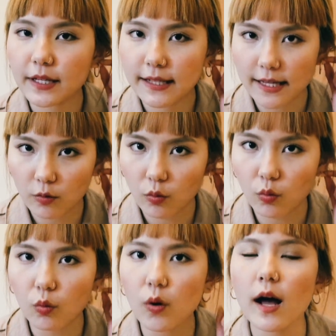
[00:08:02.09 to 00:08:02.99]
ติ่งหู
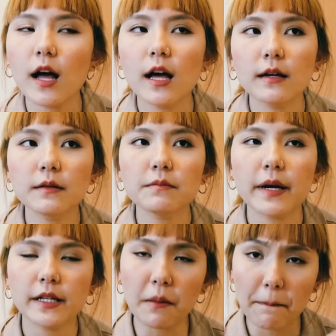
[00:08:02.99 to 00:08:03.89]
อ่ะห
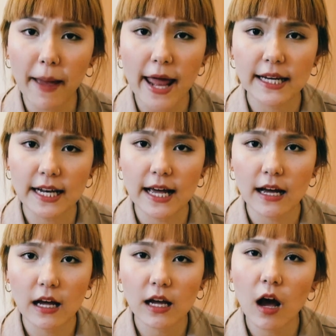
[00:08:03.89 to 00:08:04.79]
มายถึงแป้นนะ
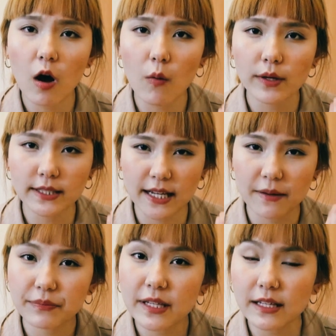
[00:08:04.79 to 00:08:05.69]
คือเขาเอาไว้ใช้กั
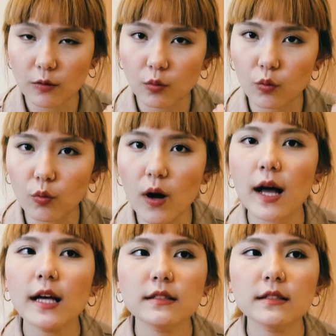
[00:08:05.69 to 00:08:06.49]
บติ่งหูอะ